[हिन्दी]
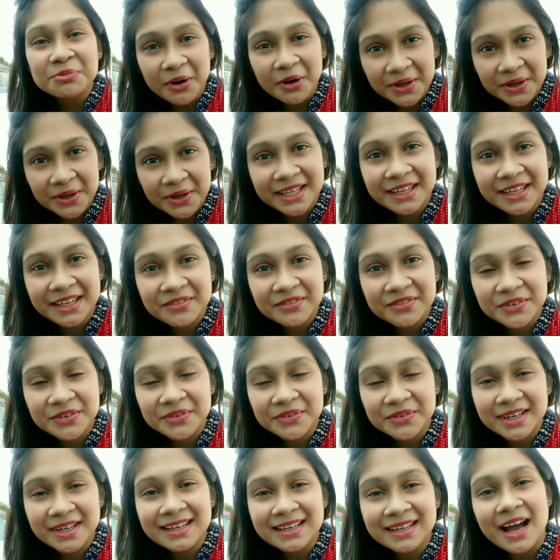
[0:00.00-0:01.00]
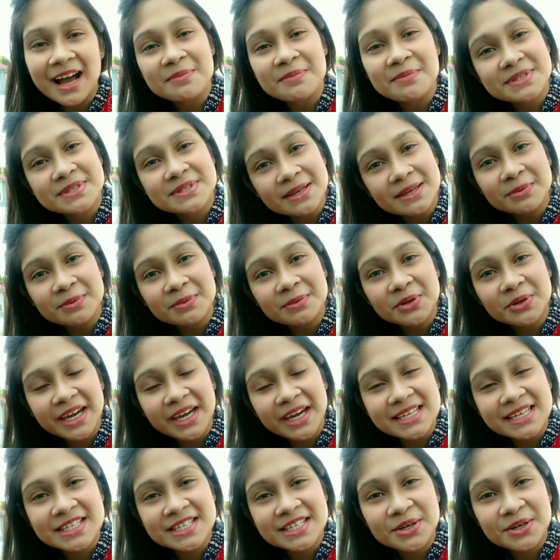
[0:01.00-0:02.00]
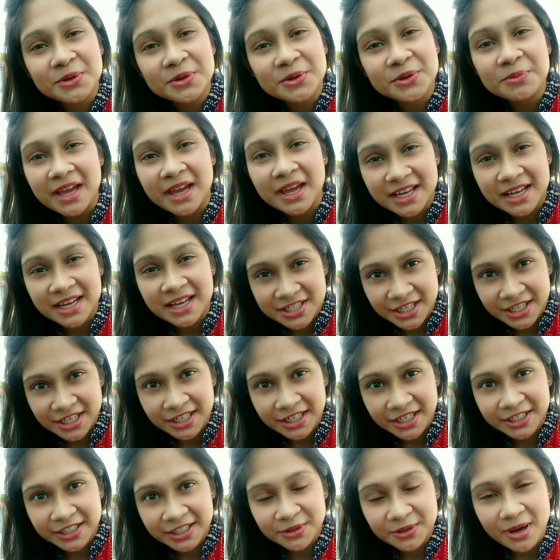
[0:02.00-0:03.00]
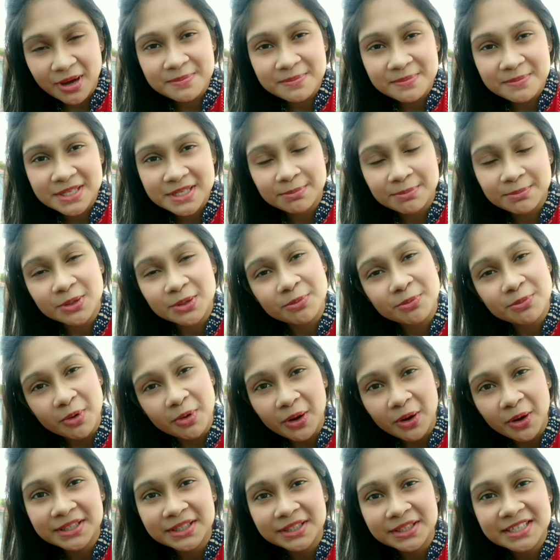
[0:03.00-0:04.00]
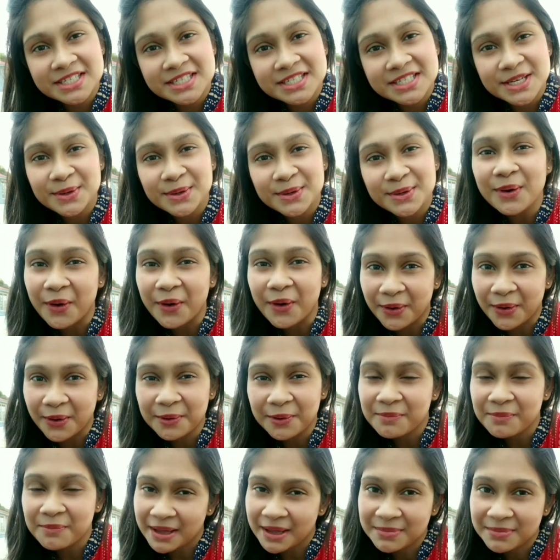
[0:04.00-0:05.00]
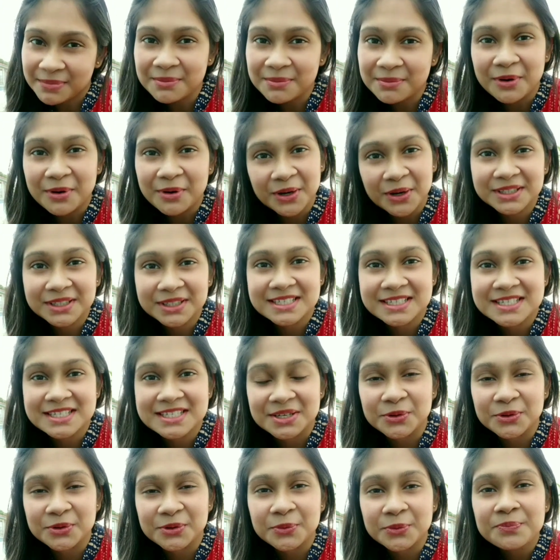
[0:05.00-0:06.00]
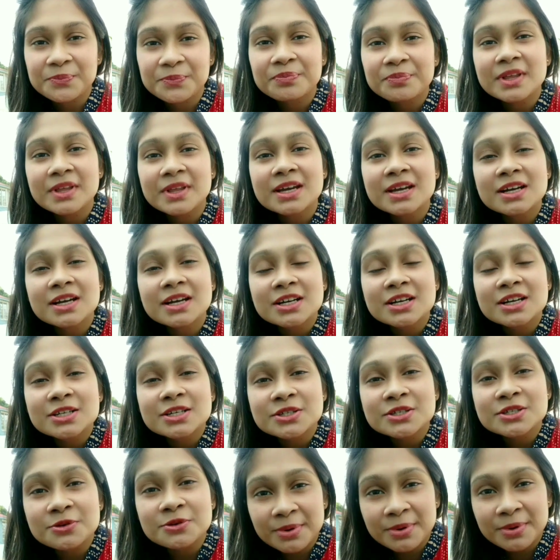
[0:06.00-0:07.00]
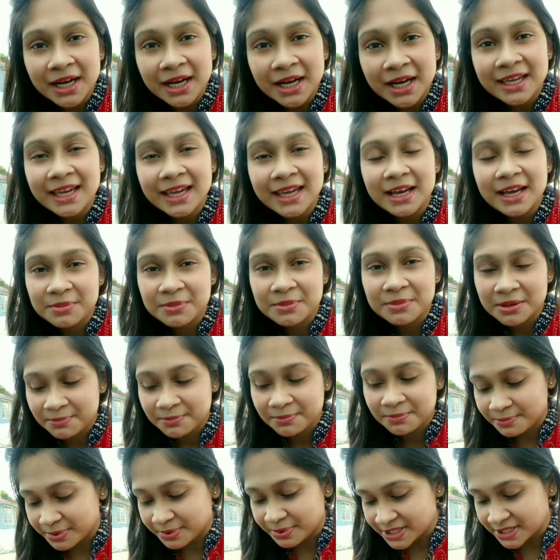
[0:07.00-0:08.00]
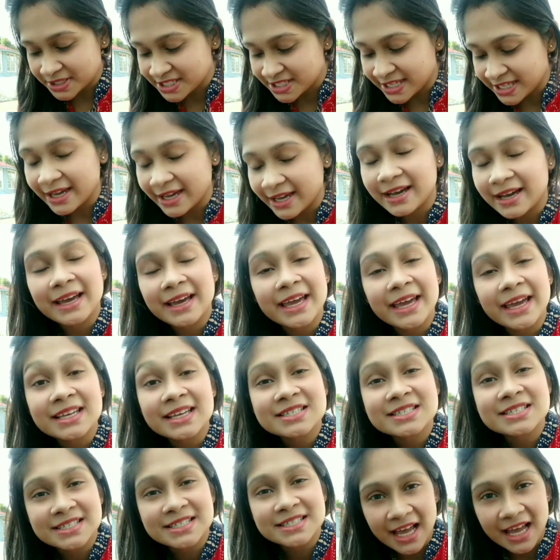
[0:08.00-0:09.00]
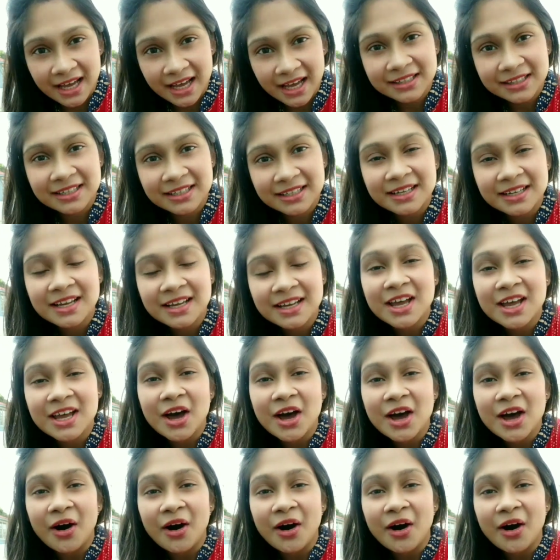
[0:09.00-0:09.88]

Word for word: गुड मॉर्निंग एवरीवन आप सब लोग कैसे हो मैं आशा करती हूँ आप सब लोग बहुत अच्छी हो और मैं भी बहुत अच्छी हूँ सुबह के अभी बज गया है सात